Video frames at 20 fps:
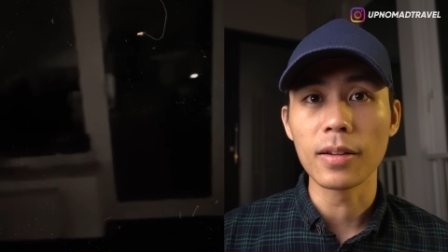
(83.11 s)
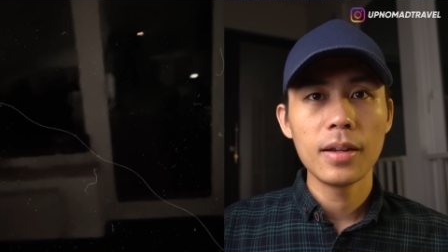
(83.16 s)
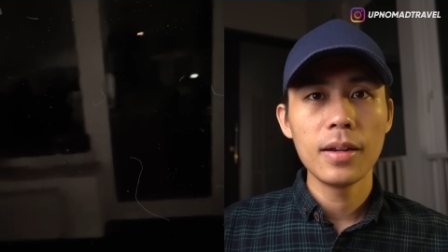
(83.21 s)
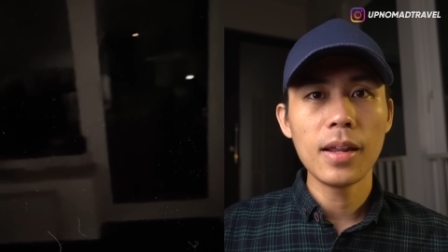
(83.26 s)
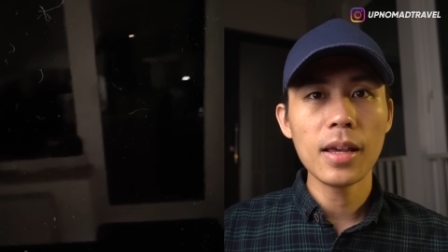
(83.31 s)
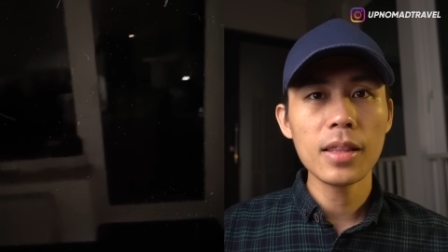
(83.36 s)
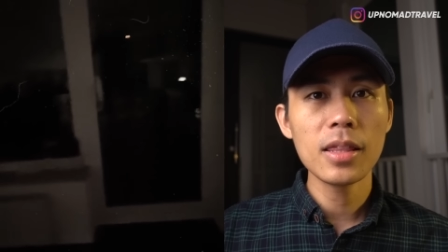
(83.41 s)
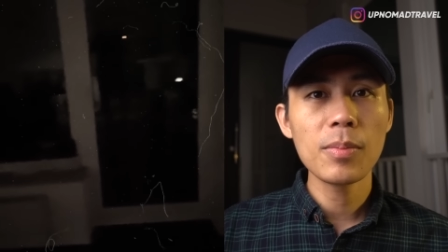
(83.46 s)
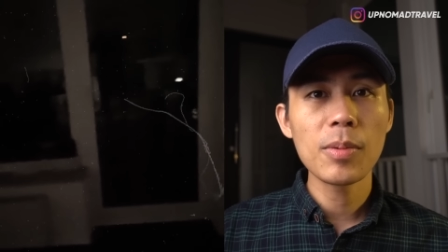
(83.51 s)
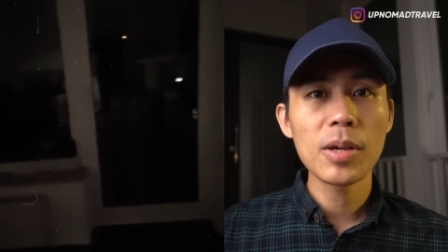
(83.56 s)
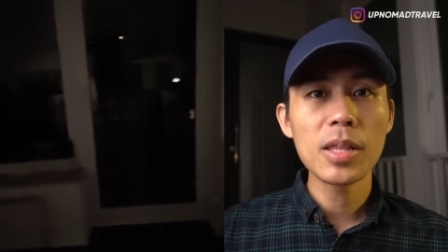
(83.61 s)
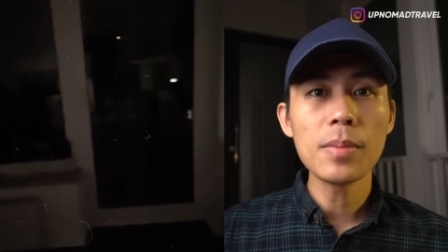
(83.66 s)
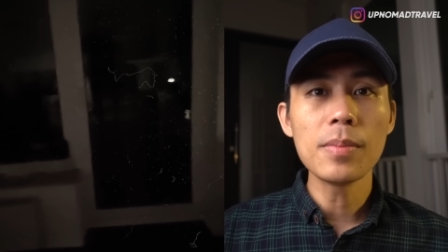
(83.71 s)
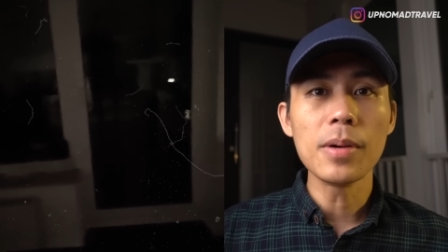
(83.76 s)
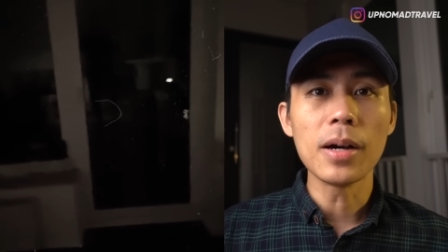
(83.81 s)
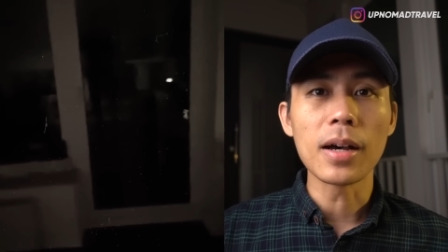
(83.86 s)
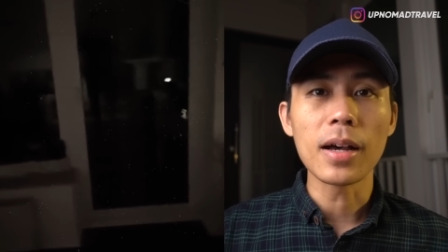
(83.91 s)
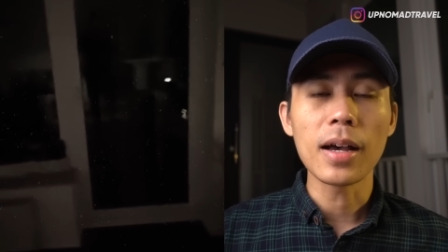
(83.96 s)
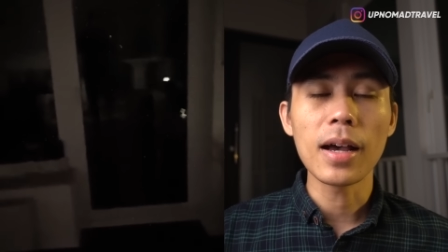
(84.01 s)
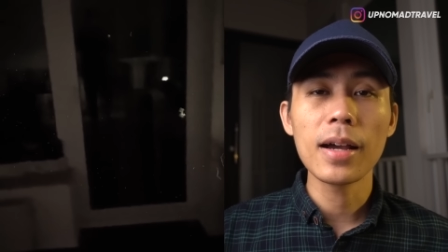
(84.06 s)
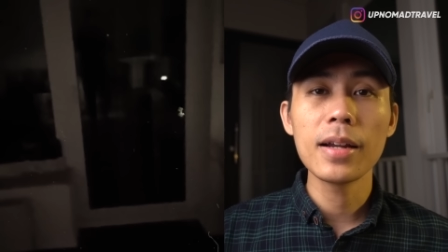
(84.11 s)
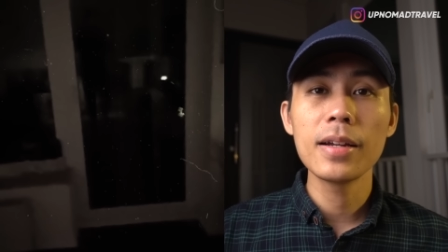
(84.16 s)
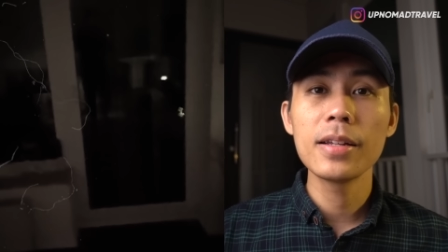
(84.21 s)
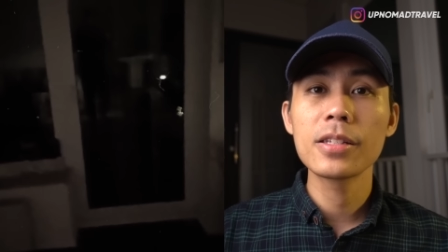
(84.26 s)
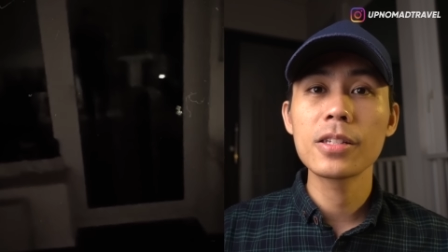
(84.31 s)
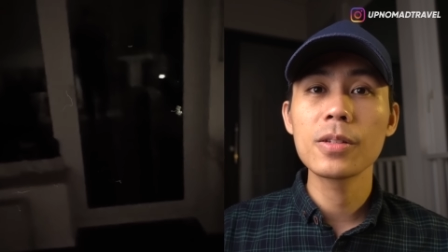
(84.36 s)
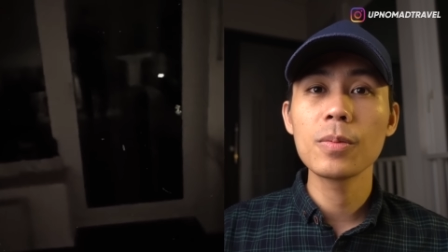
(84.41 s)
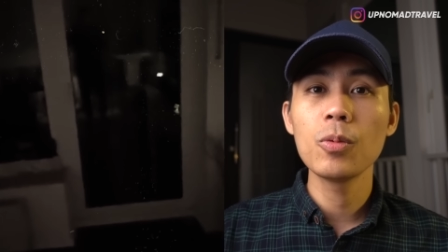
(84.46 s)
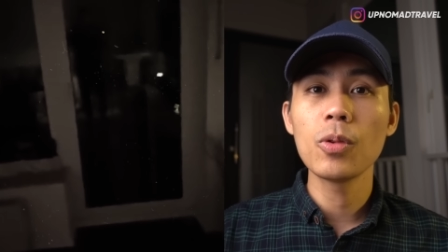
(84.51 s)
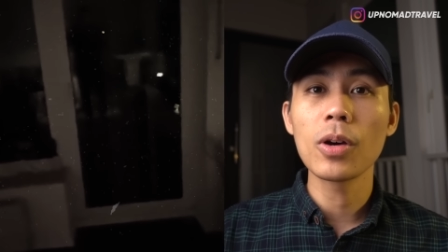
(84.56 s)
Dan tiba-tiba ada
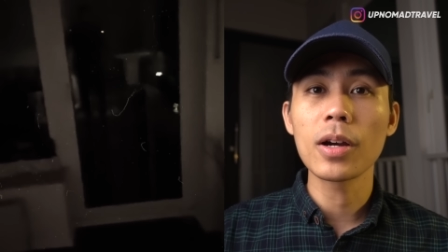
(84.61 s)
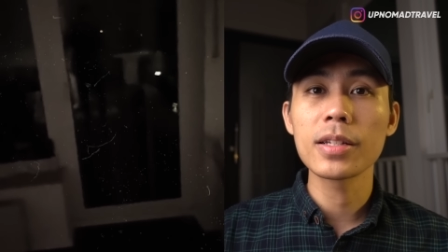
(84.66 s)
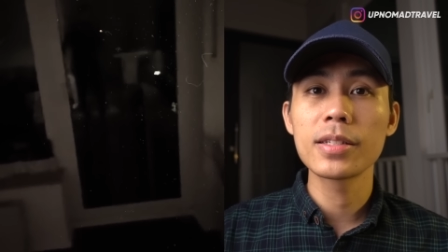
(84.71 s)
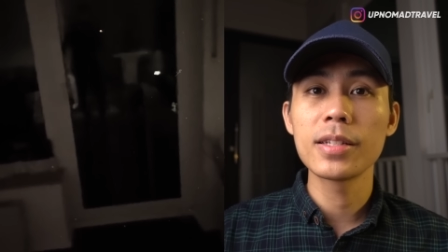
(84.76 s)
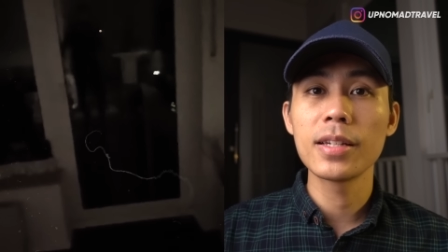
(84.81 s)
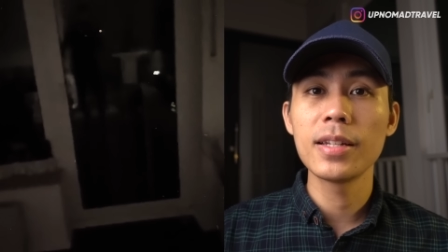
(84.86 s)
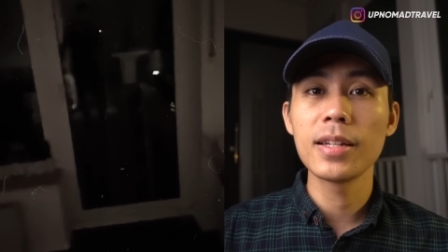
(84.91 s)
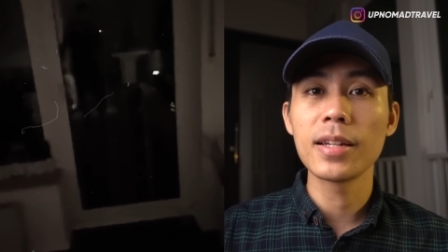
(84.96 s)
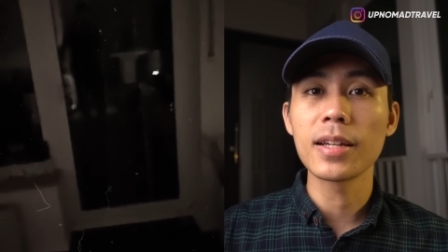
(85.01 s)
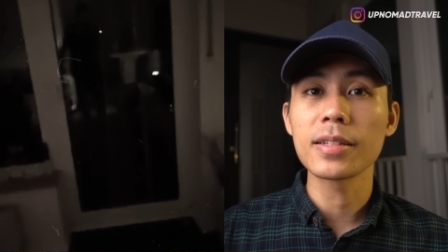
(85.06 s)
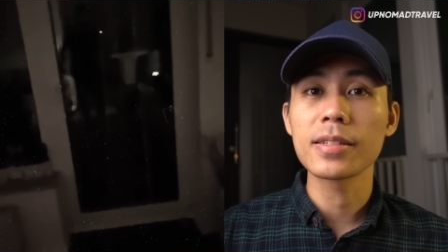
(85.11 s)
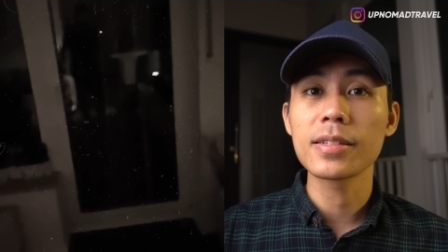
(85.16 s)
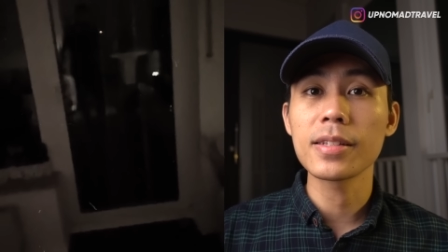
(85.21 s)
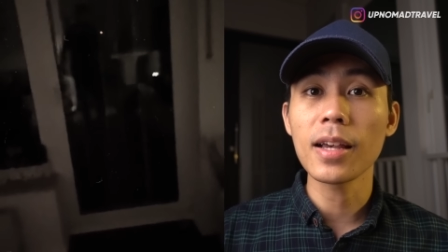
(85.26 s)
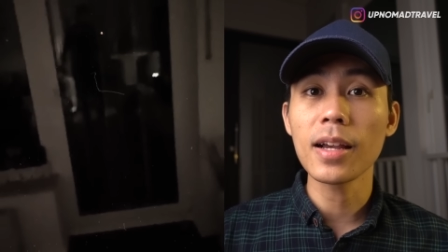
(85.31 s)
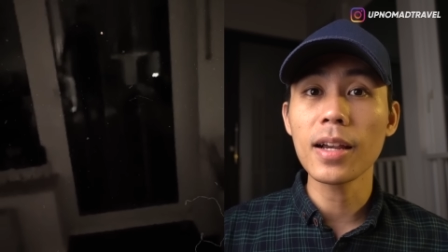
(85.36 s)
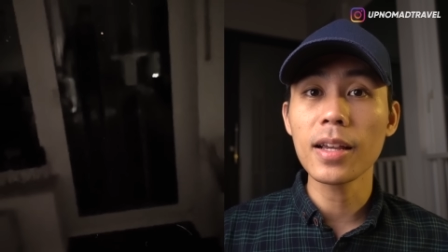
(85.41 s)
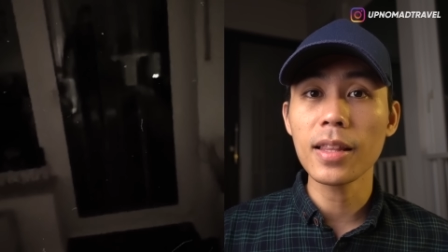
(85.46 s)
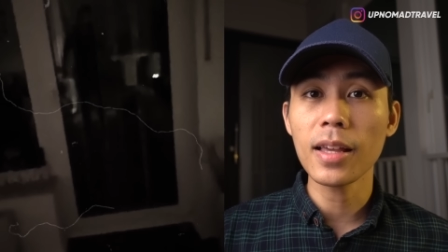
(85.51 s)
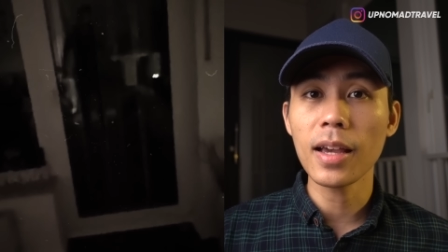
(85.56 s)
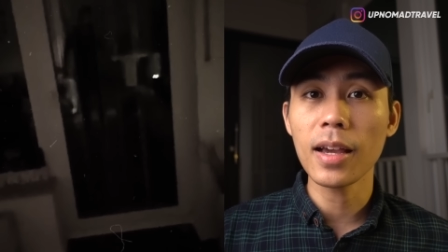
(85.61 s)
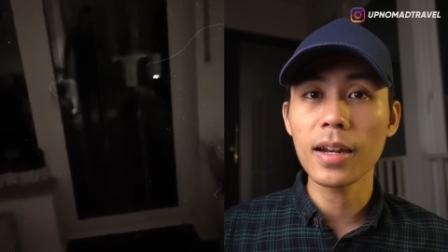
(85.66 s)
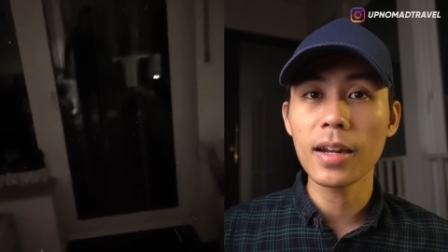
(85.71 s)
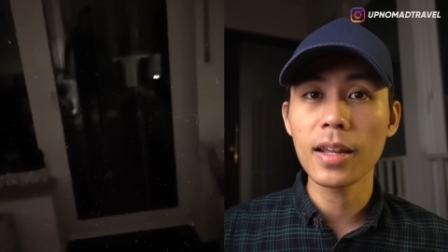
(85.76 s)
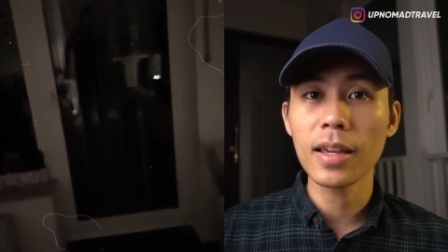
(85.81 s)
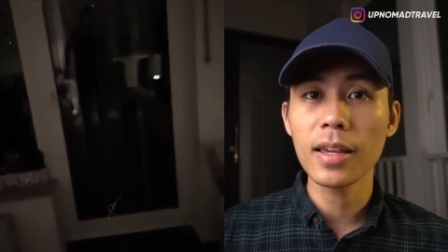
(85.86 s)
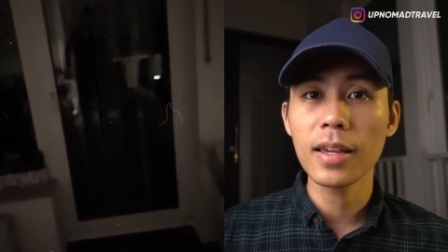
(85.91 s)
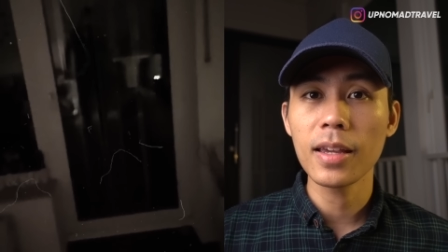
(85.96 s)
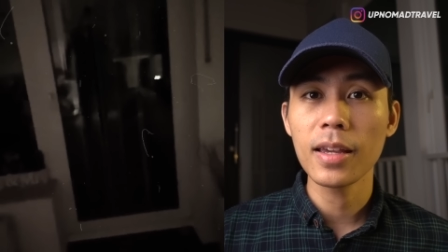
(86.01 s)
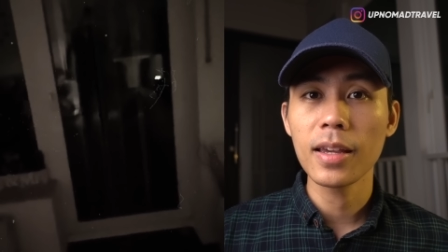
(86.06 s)
sebuah kejadian yang sangat
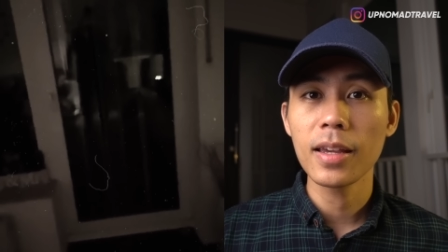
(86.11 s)
aneh